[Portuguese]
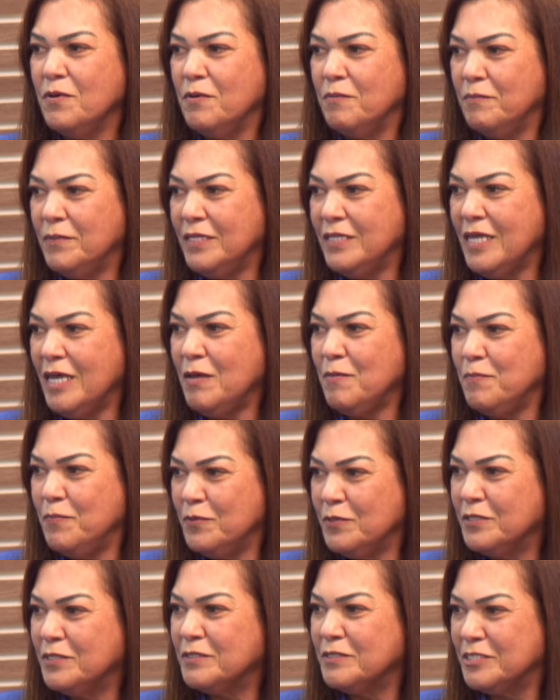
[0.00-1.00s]
me dei
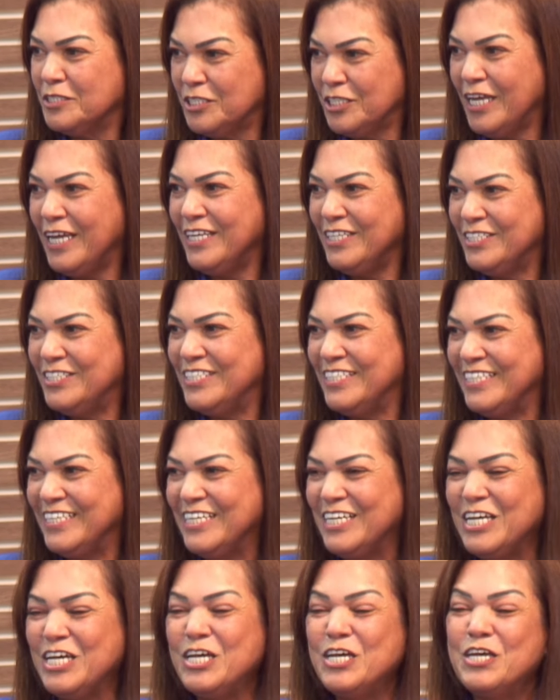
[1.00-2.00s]
por gente,
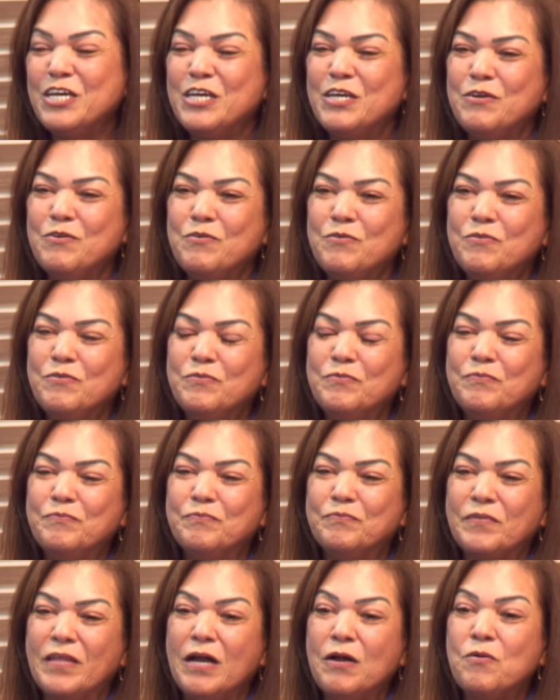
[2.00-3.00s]
uhum. eu
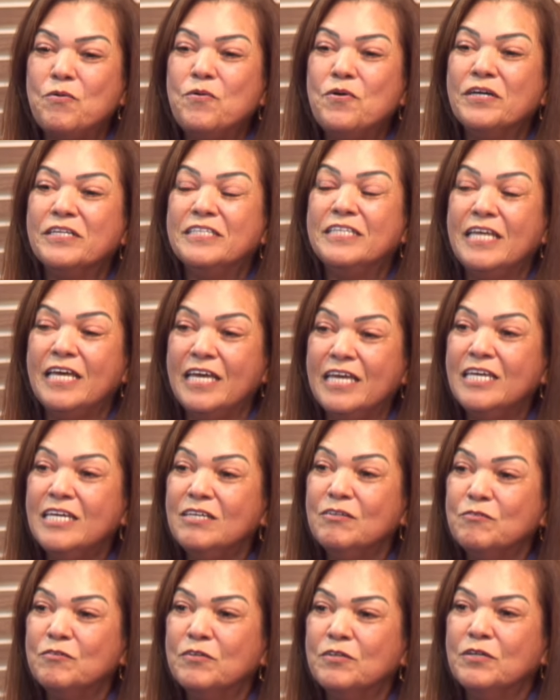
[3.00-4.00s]

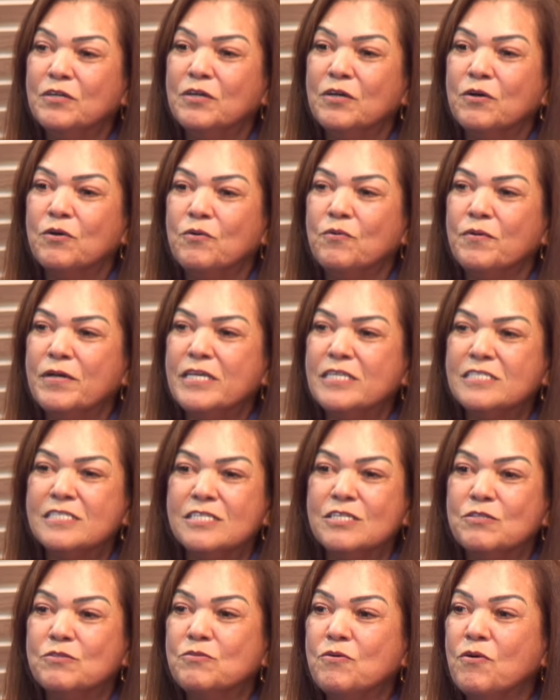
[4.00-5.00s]
acordei com
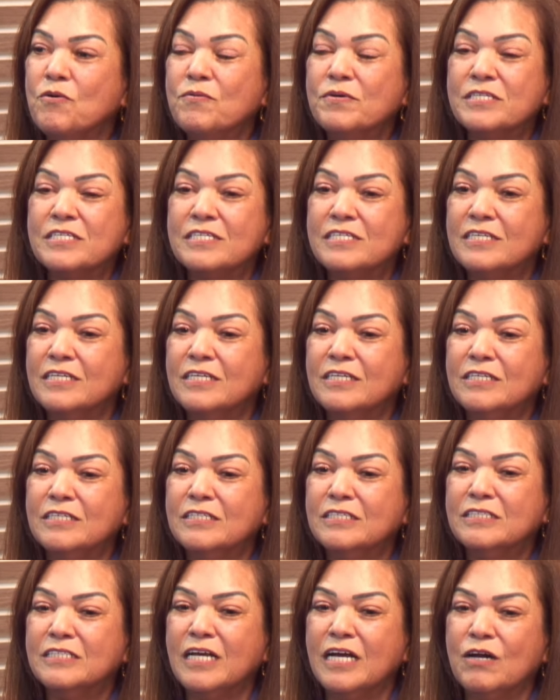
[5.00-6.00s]
esse dom
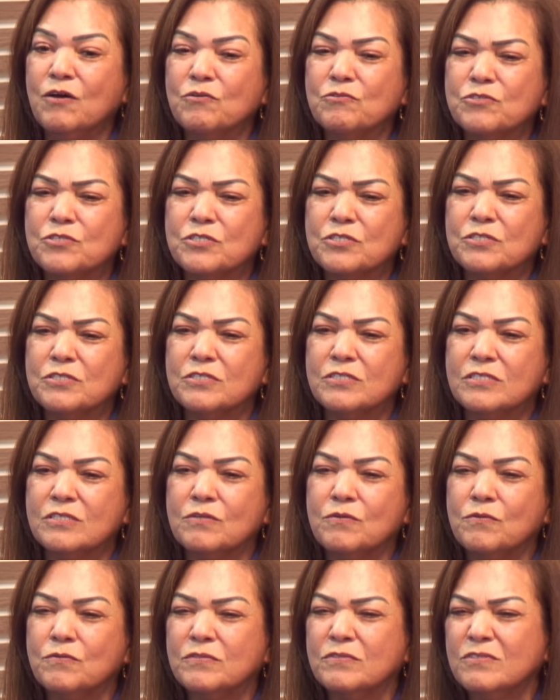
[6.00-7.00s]
assim aos
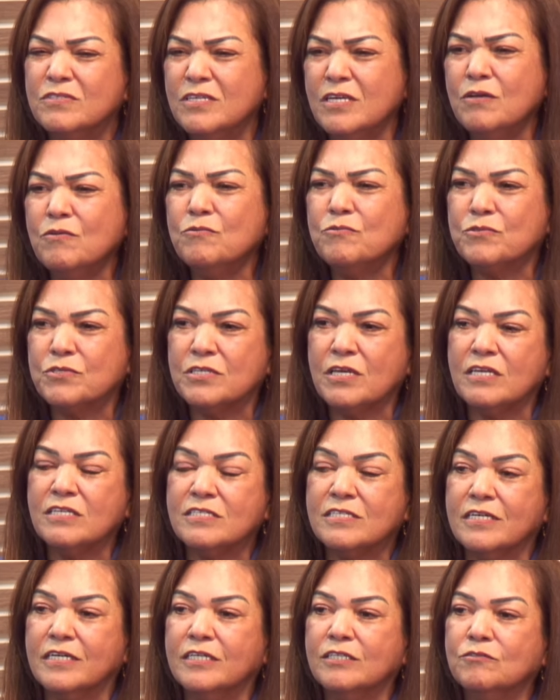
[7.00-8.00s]
5,
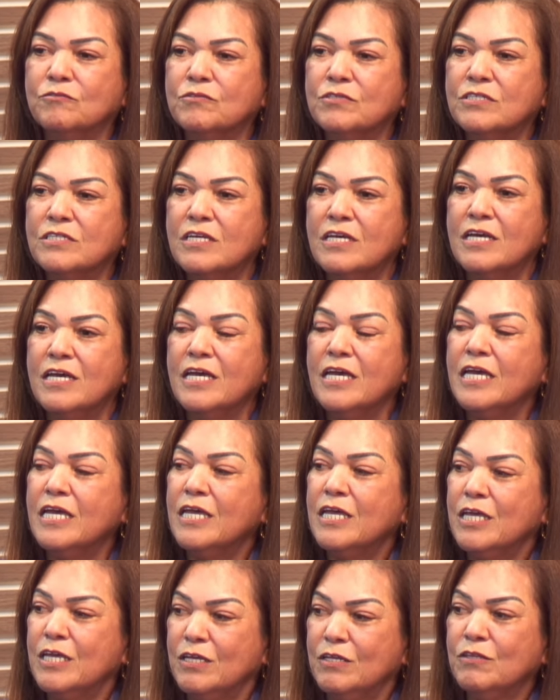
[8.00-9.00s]
6 anos.
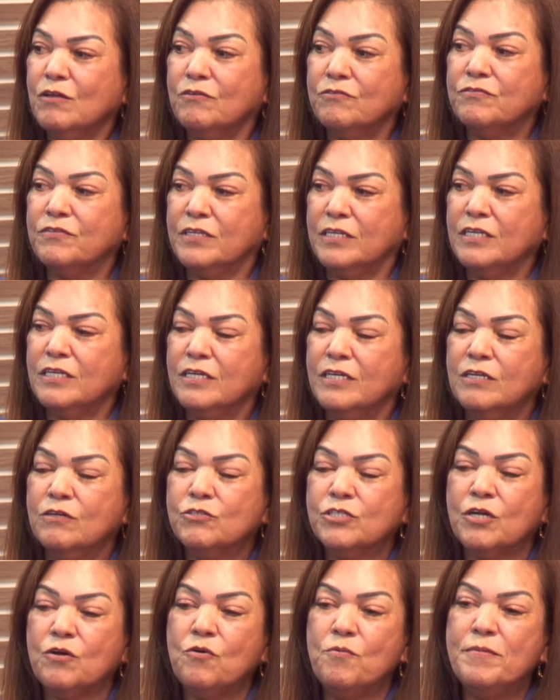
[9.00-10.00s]
Novinha? Novinha.
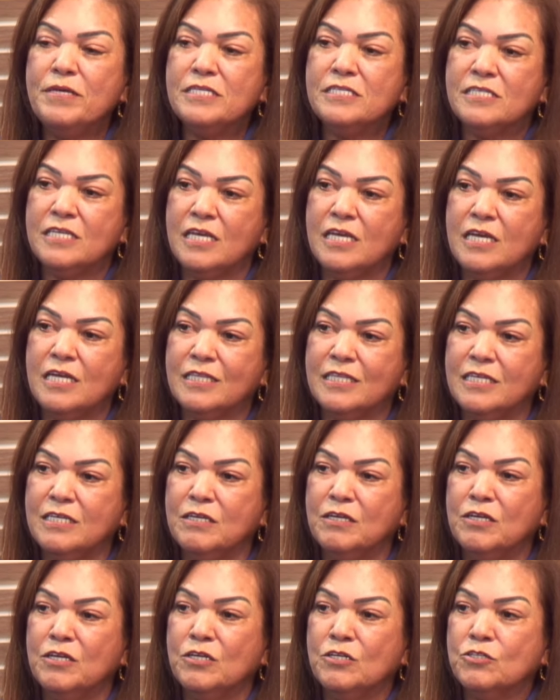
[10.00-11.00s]
Eu já comecei a
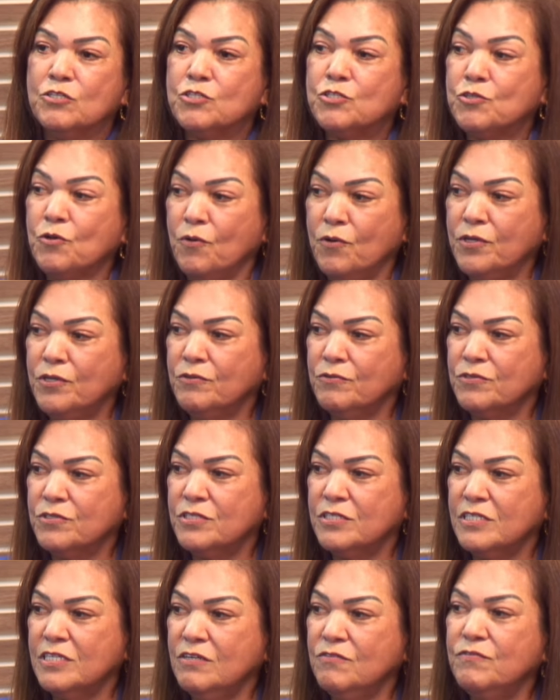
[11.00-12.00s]
ter
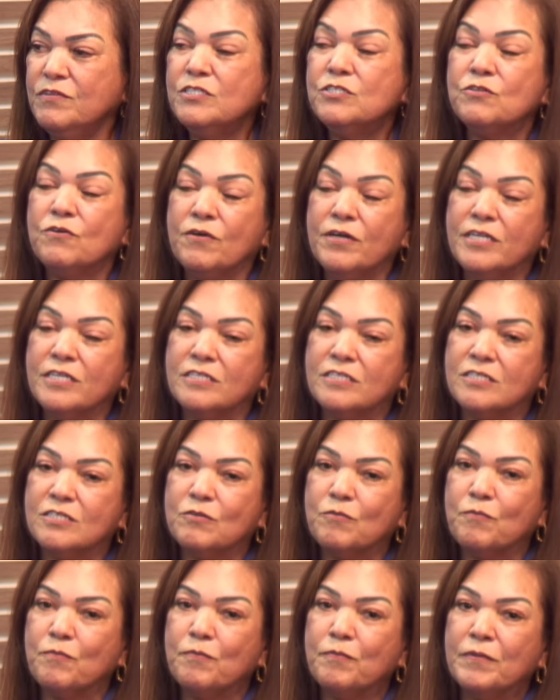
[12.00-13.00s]
sonhos e
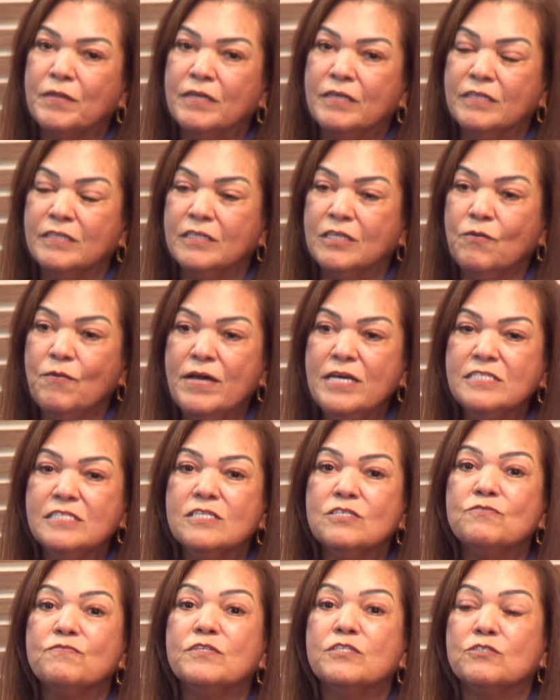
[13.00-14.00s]
visões. Então
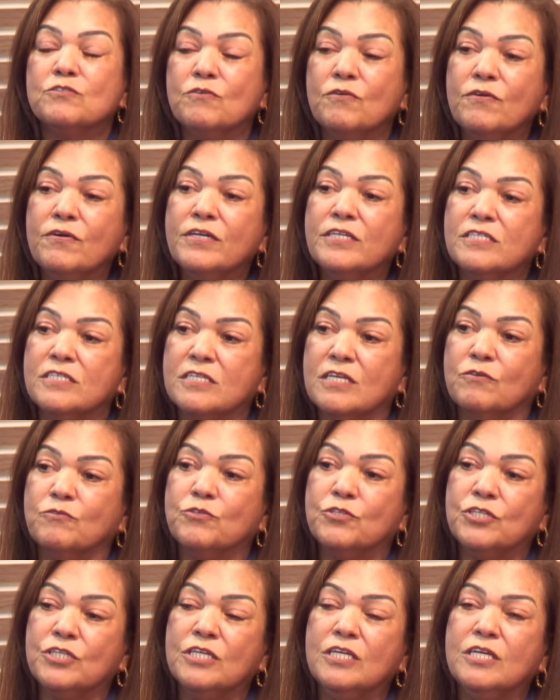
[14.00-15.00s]
essas visões que eu
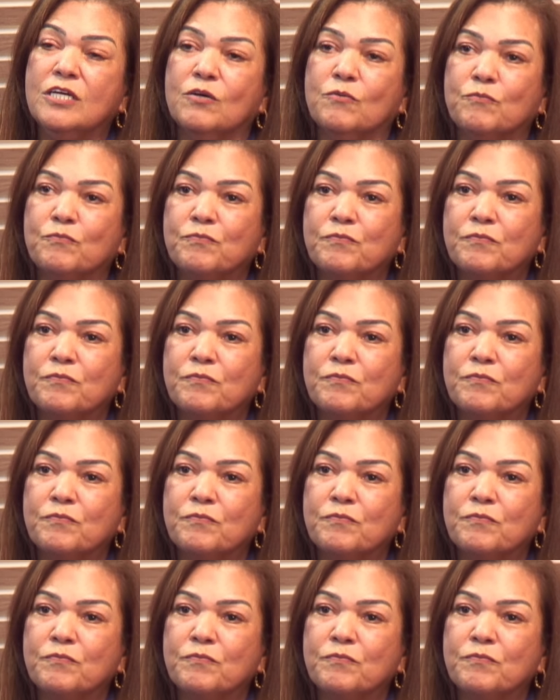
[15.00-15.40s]
tinha